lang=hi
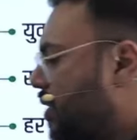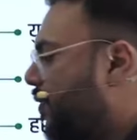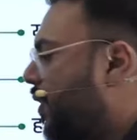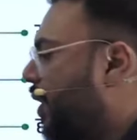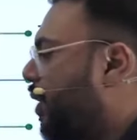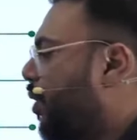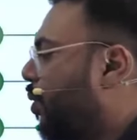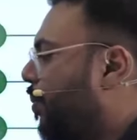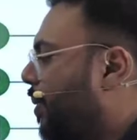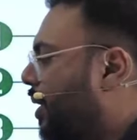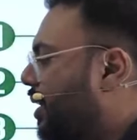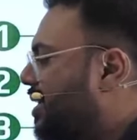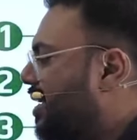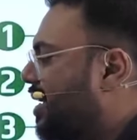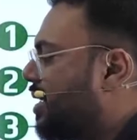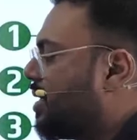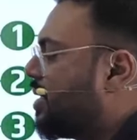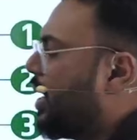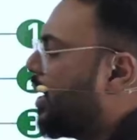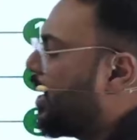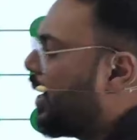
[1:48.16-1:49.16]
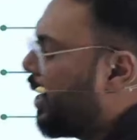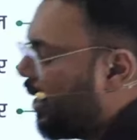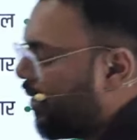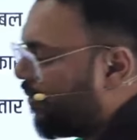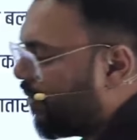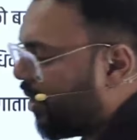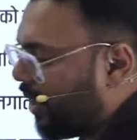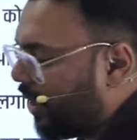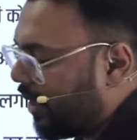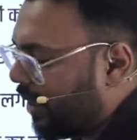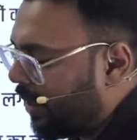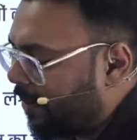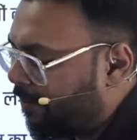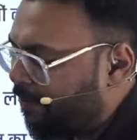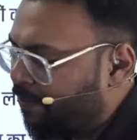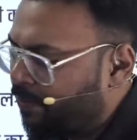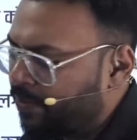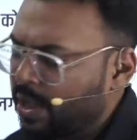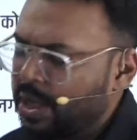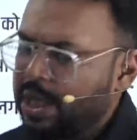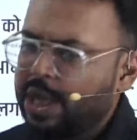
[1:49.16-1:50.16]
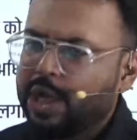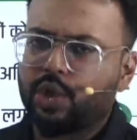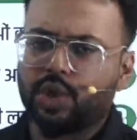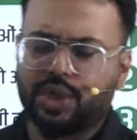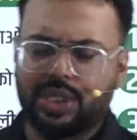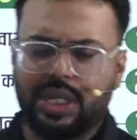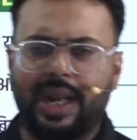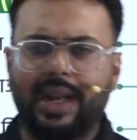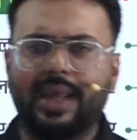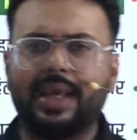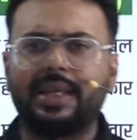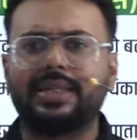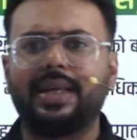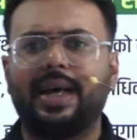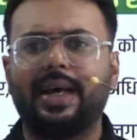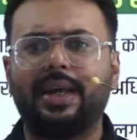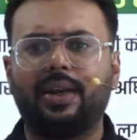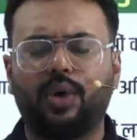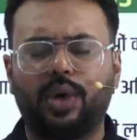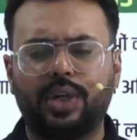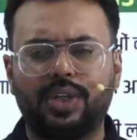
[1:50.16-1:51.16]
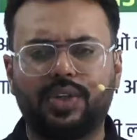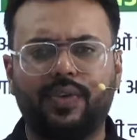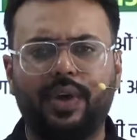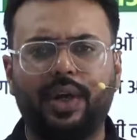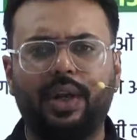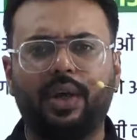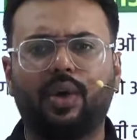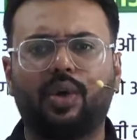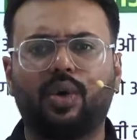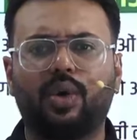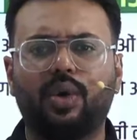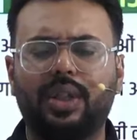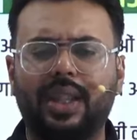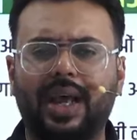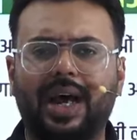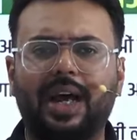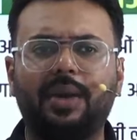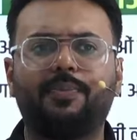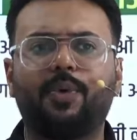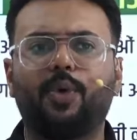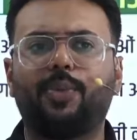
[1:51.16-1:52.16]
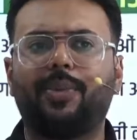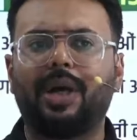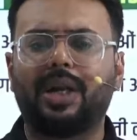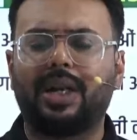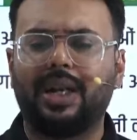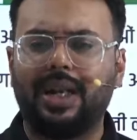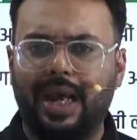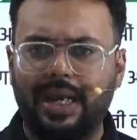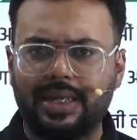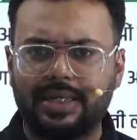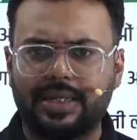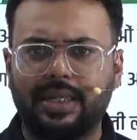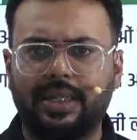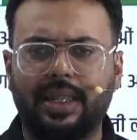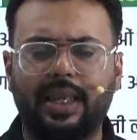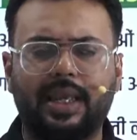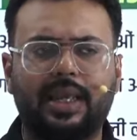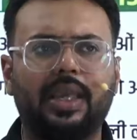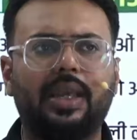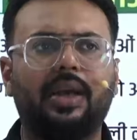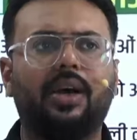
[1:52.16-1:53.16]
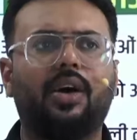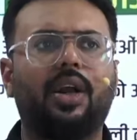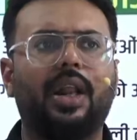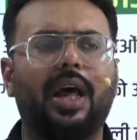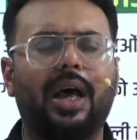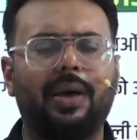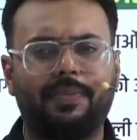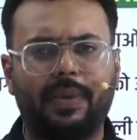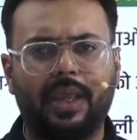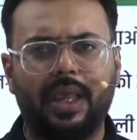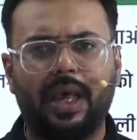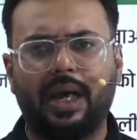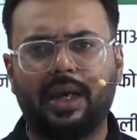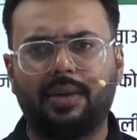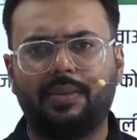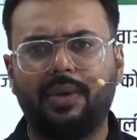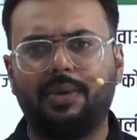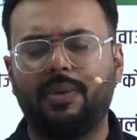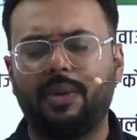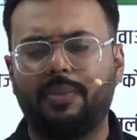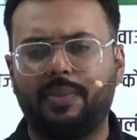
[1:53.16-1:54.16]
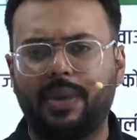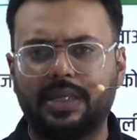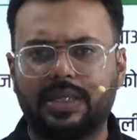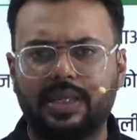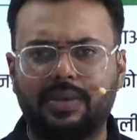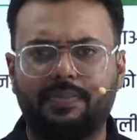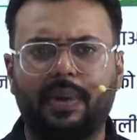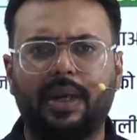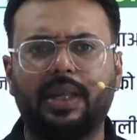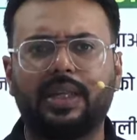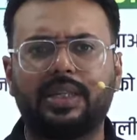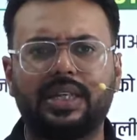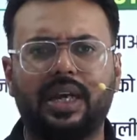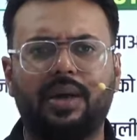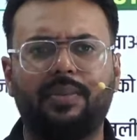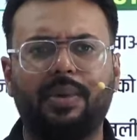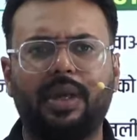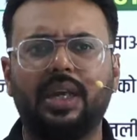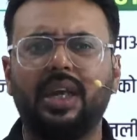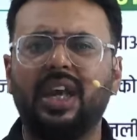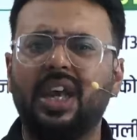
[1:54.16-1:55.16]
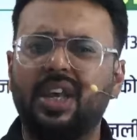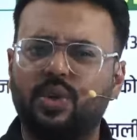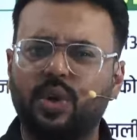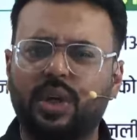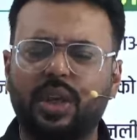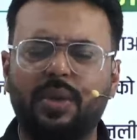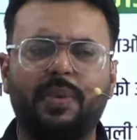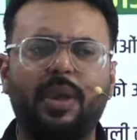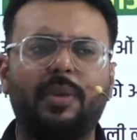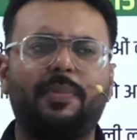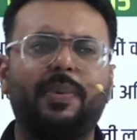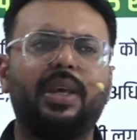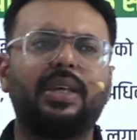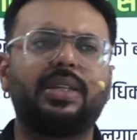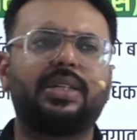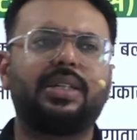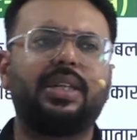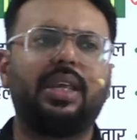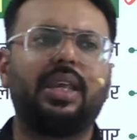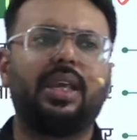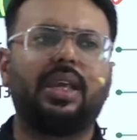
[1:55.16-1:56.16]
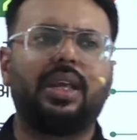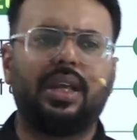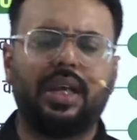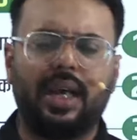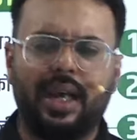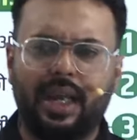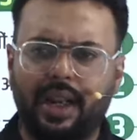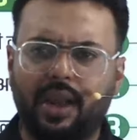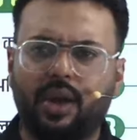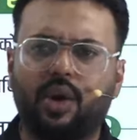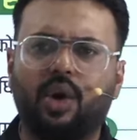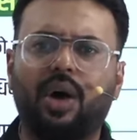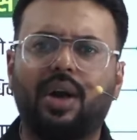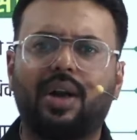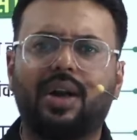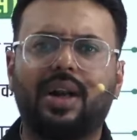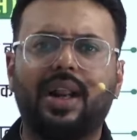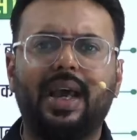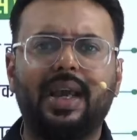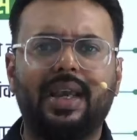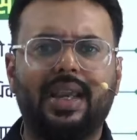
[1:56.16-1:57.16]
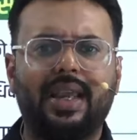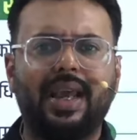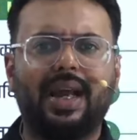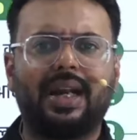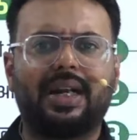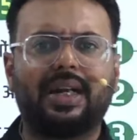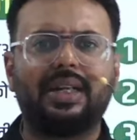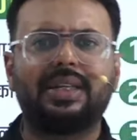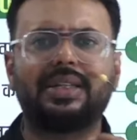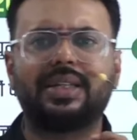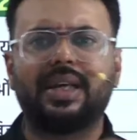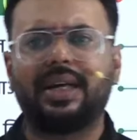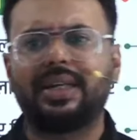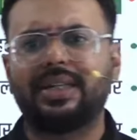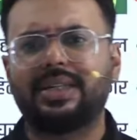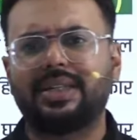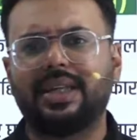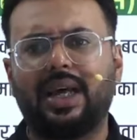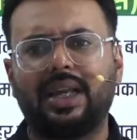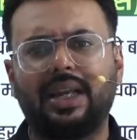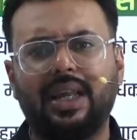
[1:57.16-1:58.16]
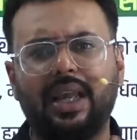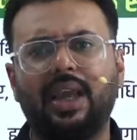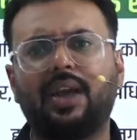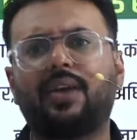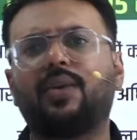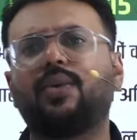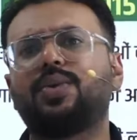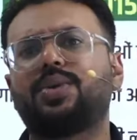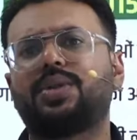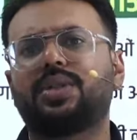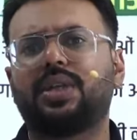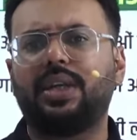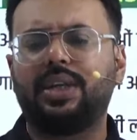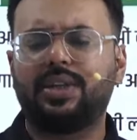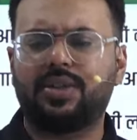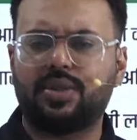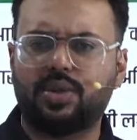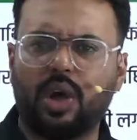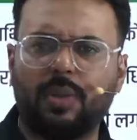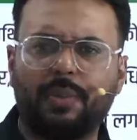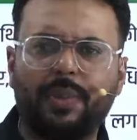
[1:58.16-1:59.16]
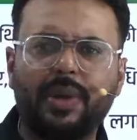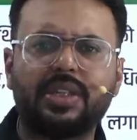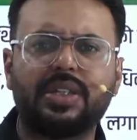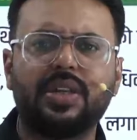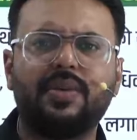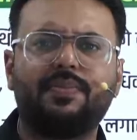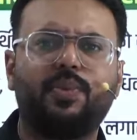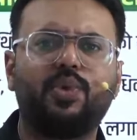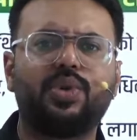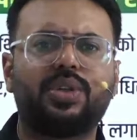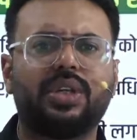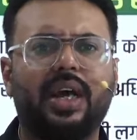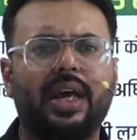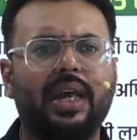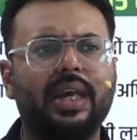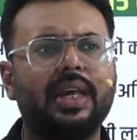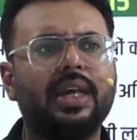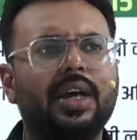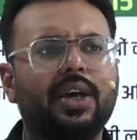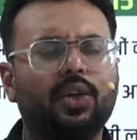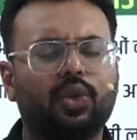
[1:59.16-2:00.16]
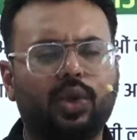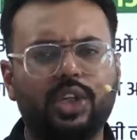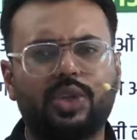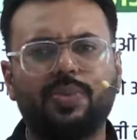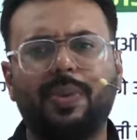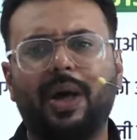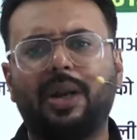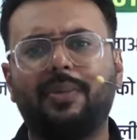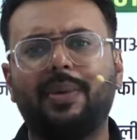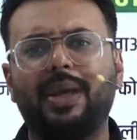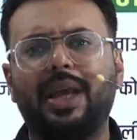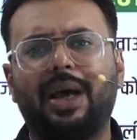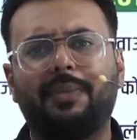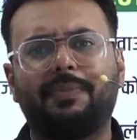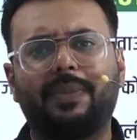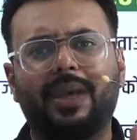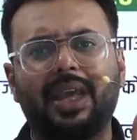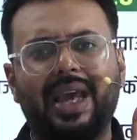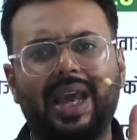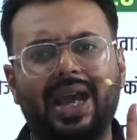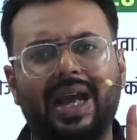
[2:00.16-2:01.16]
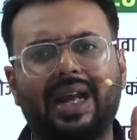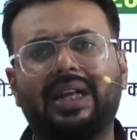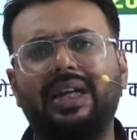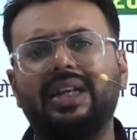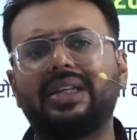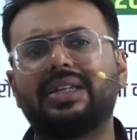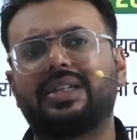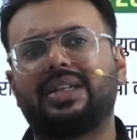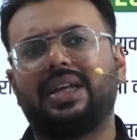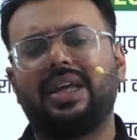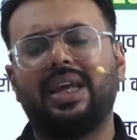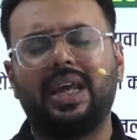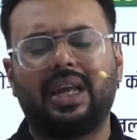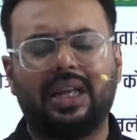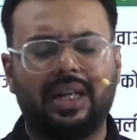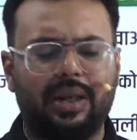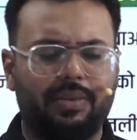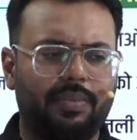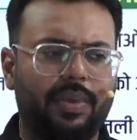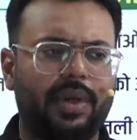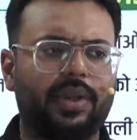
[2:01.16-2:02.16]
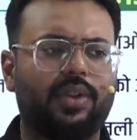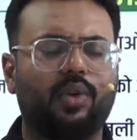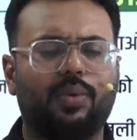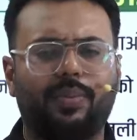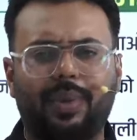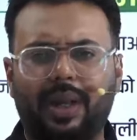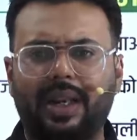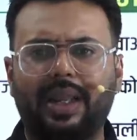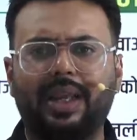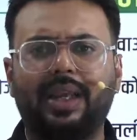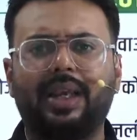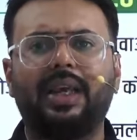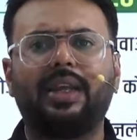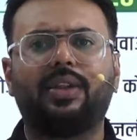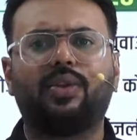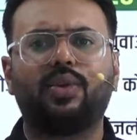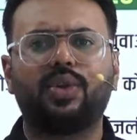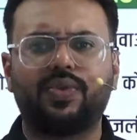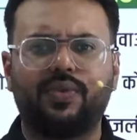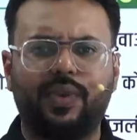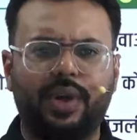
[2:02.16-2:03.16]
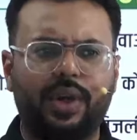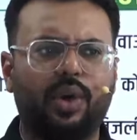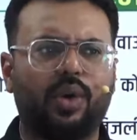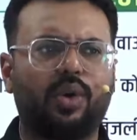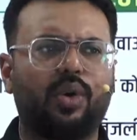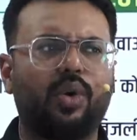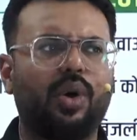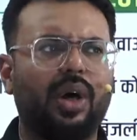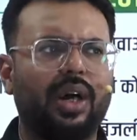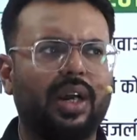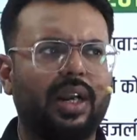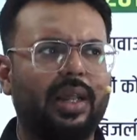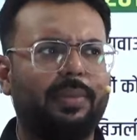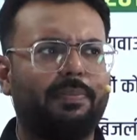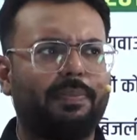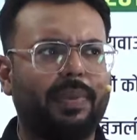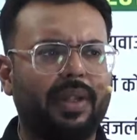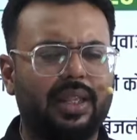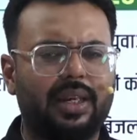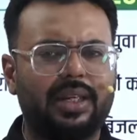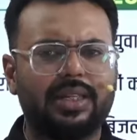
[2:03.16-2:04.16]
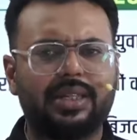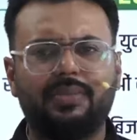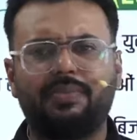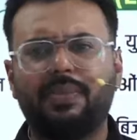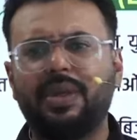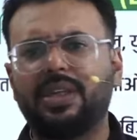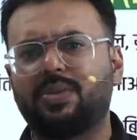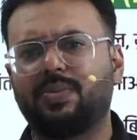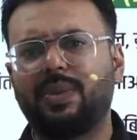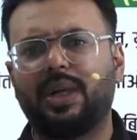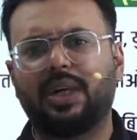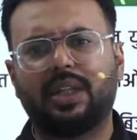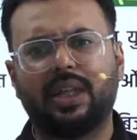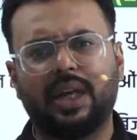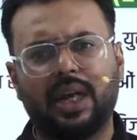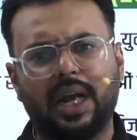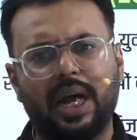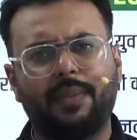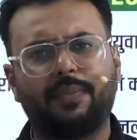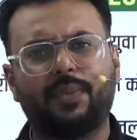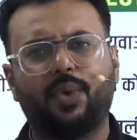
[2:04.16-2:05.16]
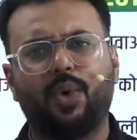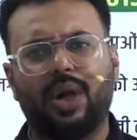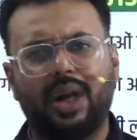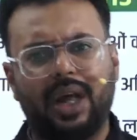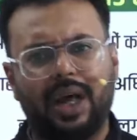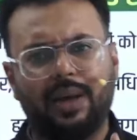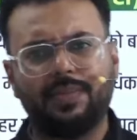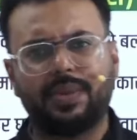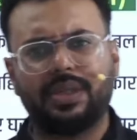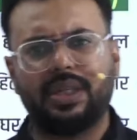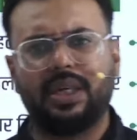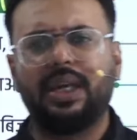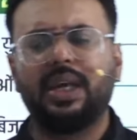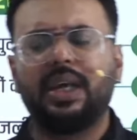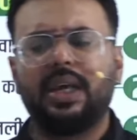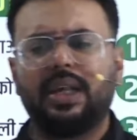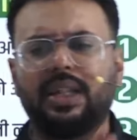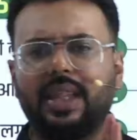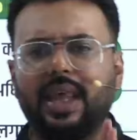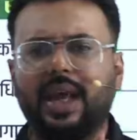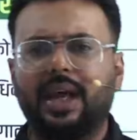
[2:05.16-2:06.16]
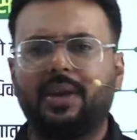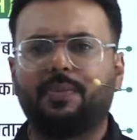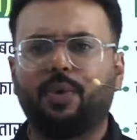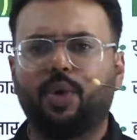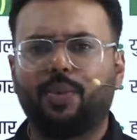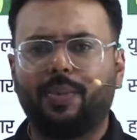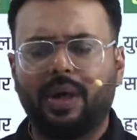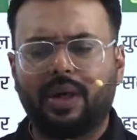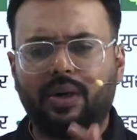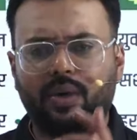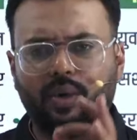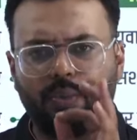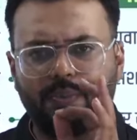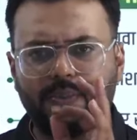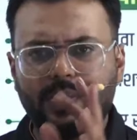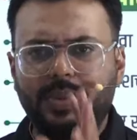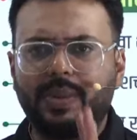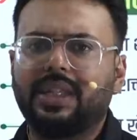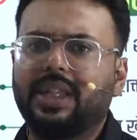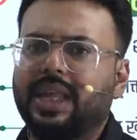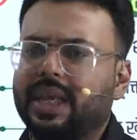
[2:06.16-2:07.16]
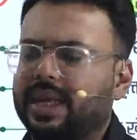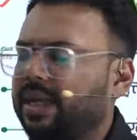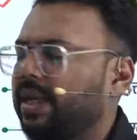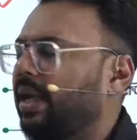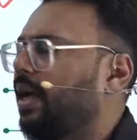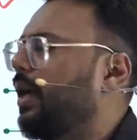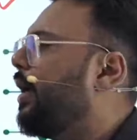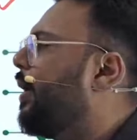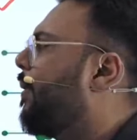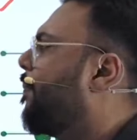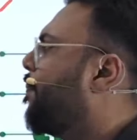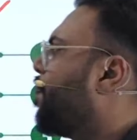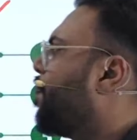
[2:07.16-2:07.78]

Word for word: वीडियो में चर्चा करने वाले हैं तो सारे के सारे लोग इस वीडियो को ध्यानपूर्वक लास्ट तक देखिएगा और आपके आगमी बीपीएससी परीक्षा में क्योंकि बीपीएससी का रिकॉर्ड रहा है कि एटलीस्ट हर साल एक क्वेश्चन इस टॉपिक से पूछा है तो इस बार भी आपके एटलीस्ट एक नंबर तो बनेंगे ही तो इस वीडियो को अगले पंद्रह से बीस मिनट तक आपको आराम से ध्यानपूर्वक रूप में देखना है